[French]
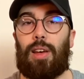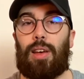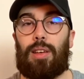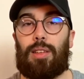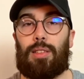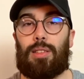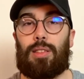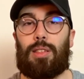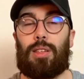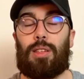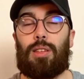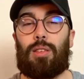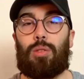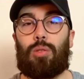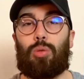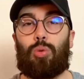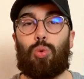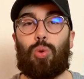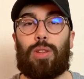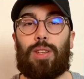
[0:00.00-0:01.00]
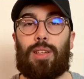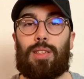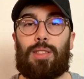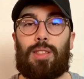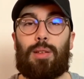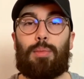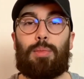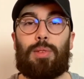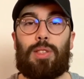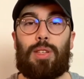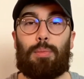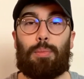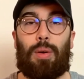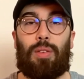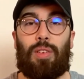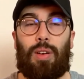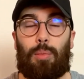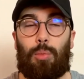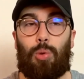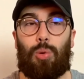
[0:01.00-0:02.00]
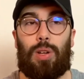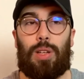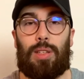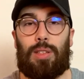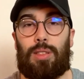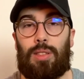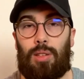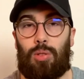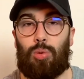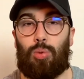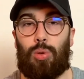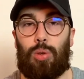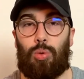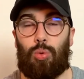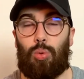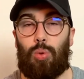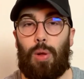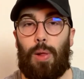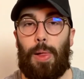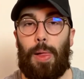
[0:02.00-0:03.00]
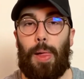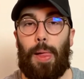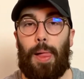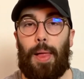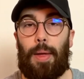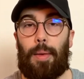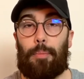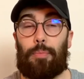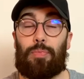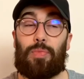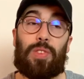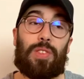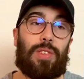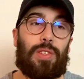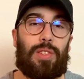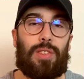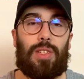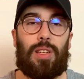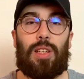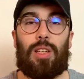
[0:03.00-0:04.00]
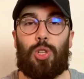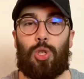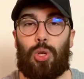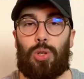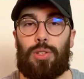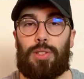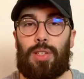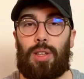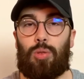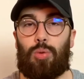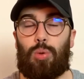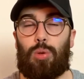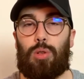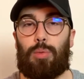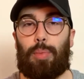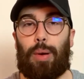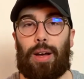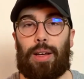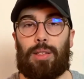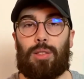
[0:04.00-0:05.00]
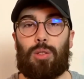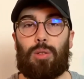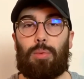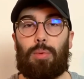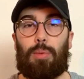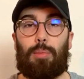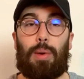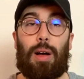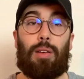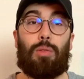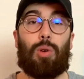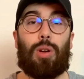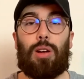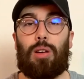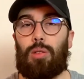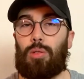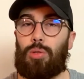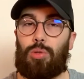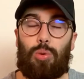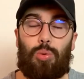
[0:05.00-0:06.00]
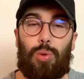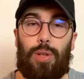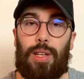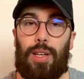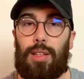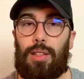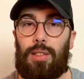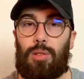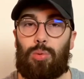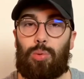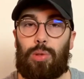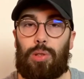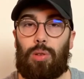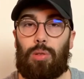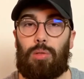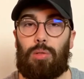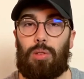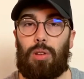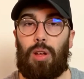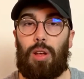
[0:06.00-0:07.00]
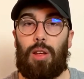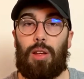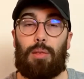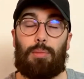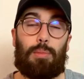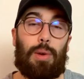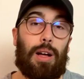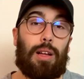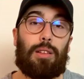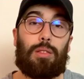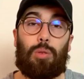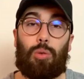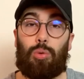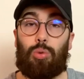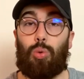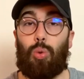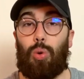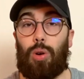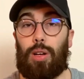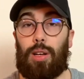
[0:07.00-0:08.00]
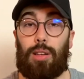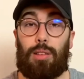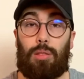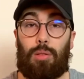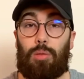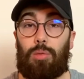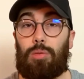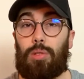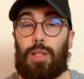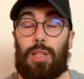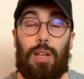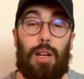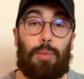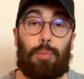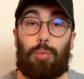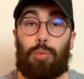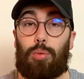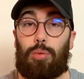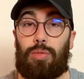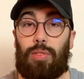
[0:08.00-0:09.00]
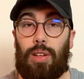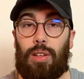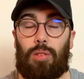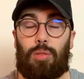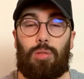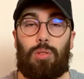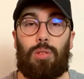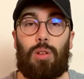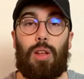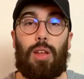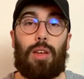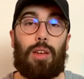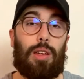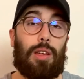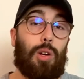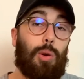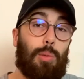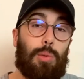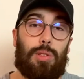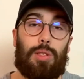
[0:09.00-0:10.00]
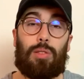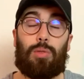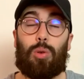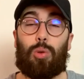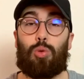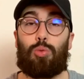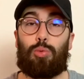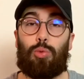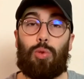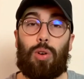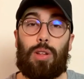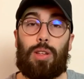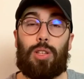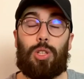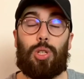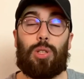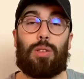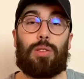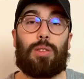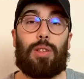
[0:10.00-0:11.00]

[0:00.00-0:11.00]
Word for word: Si euh, toi, ta cible, c'est pas vraiment les ados et tout, si c'est les jeunes adultes, par exemple, bah voilà, celui qui a 18 ans, bah dans 3-4 ans, il a plus de 20 ans, il commence à avoir du pouvoir d'achat.